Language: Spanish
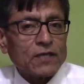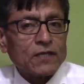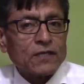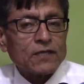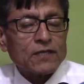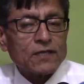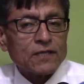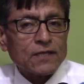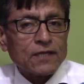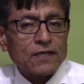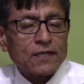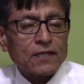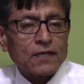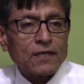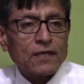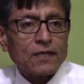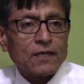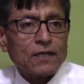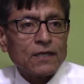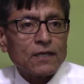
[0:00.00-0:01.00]

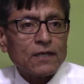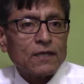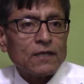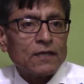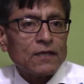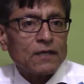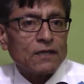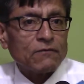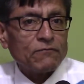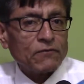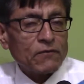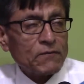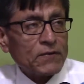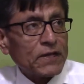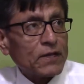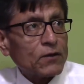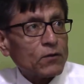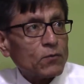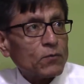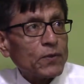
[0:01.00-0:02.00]
17 de
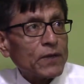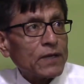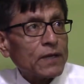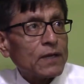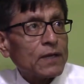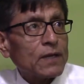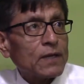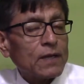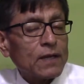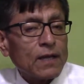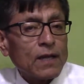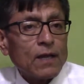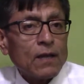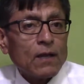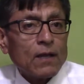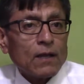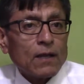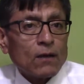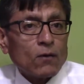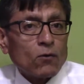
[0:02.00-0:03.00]
febrero para
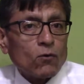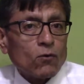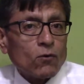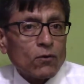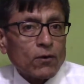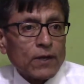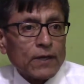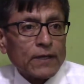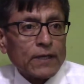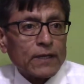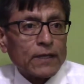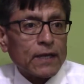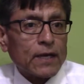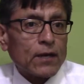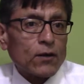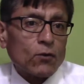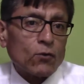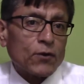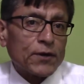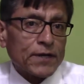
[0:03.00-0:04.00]

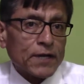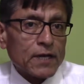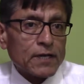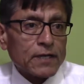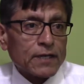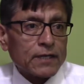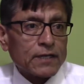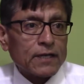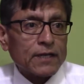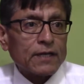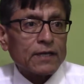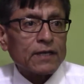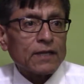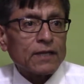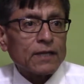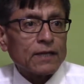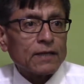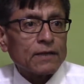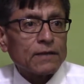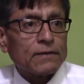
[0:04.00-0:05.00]
organizar o realizar
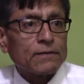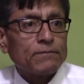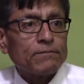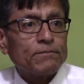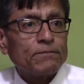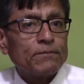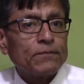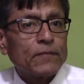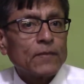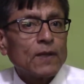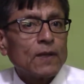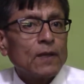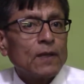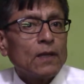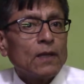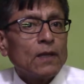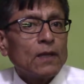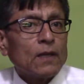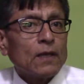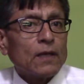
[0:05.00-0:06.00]
esa,
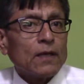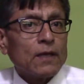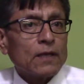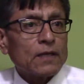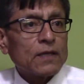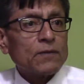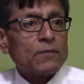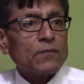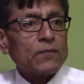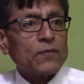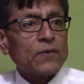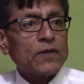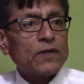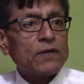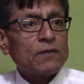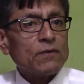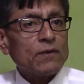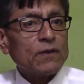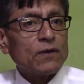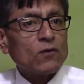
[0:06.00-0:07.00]
este,
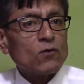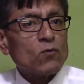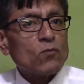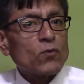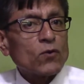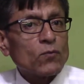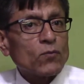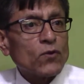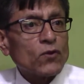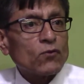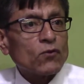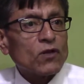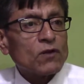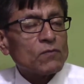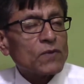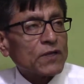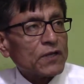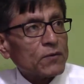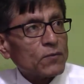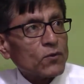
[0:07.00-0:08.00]
este compromiso del
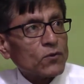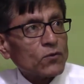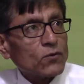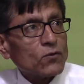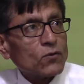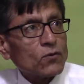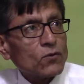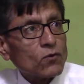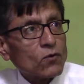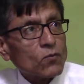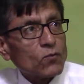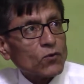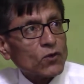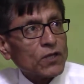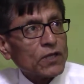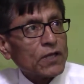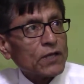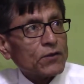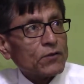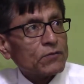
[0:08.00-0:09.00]
matrimonio
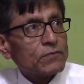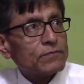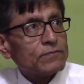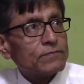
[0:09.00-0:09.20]
comunitario